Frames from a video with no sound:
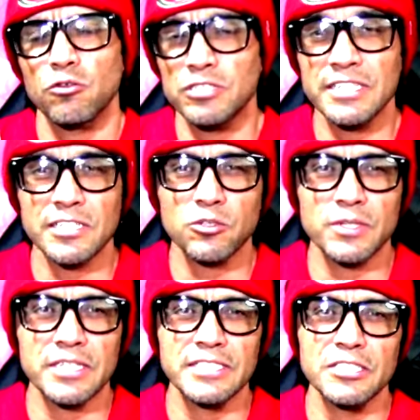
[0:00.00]

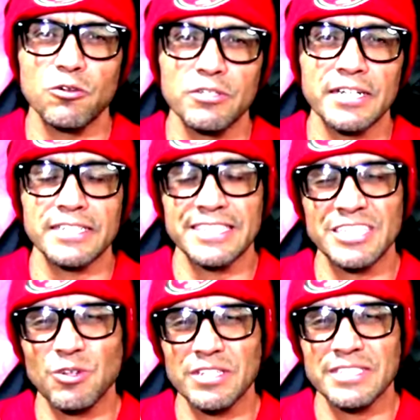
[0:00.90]
295 yardas, se
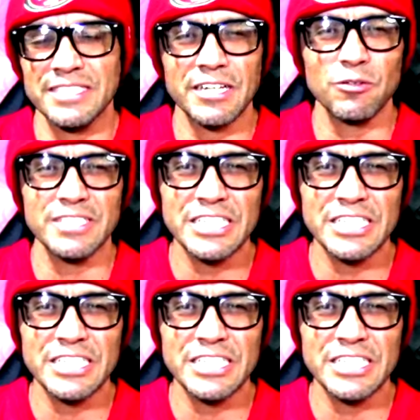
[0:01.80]
quedó,